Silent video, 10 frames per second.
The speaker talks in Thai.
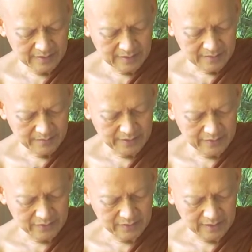ภิก
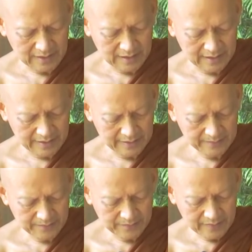ขุทั้งหลาย
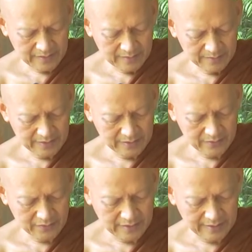ภิกขุ
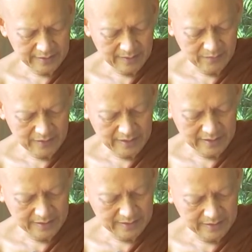ในธรรมวินัย
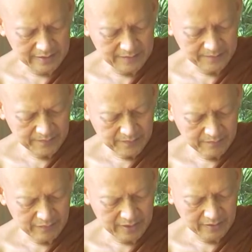นี้
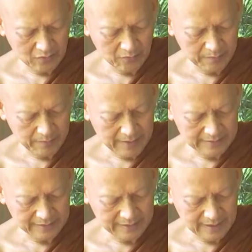เป็นโอปปา
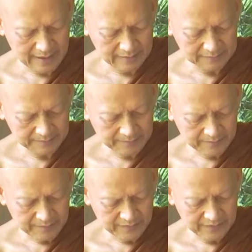ติกะ
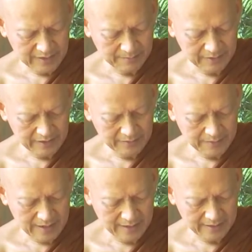จะปรินิพ
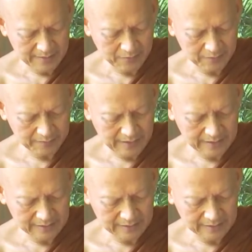พานในภพนั้น